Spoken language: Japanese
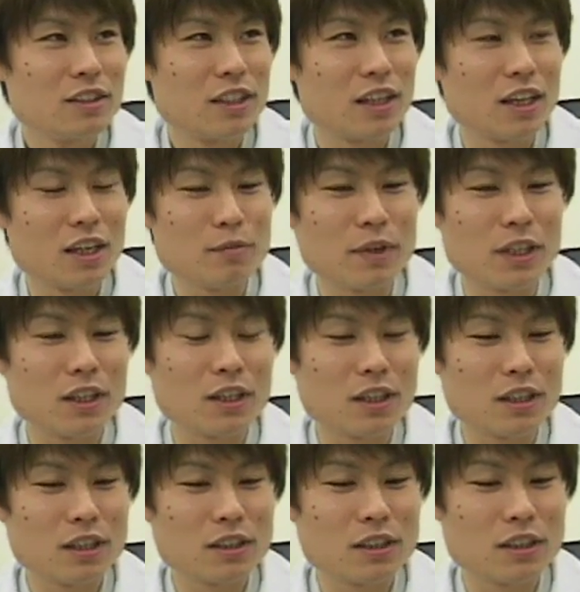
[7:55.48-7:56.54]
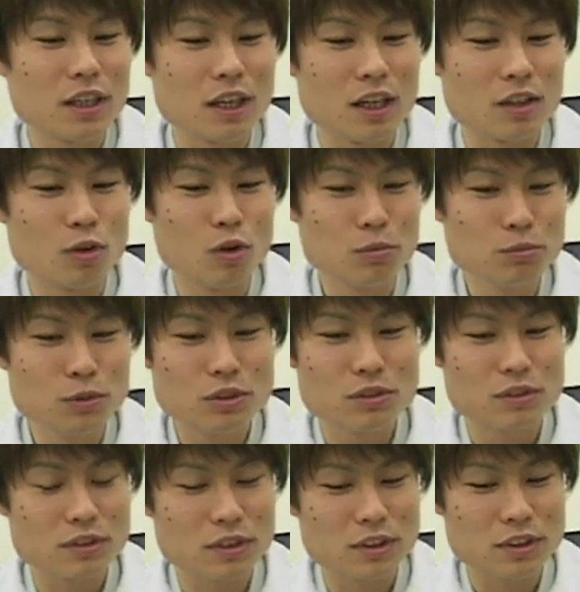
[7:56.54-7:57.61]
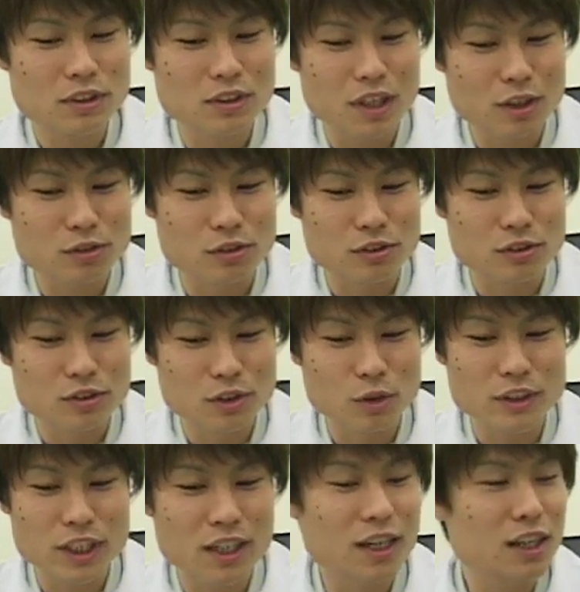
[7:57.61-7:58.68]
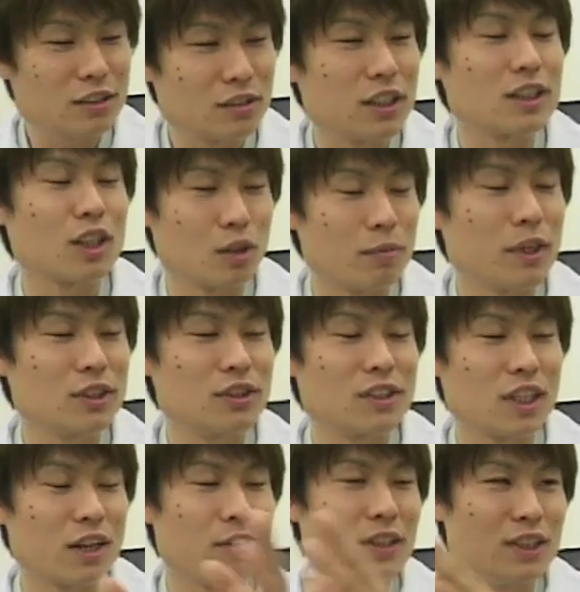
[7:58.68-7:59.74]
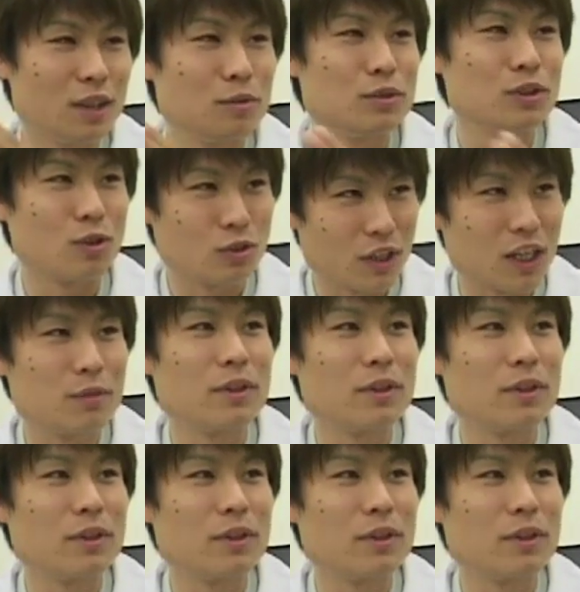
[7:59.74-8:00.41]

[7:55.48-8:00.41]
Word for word: で、まあえー、本部各予選があるんですけど松下は全国あ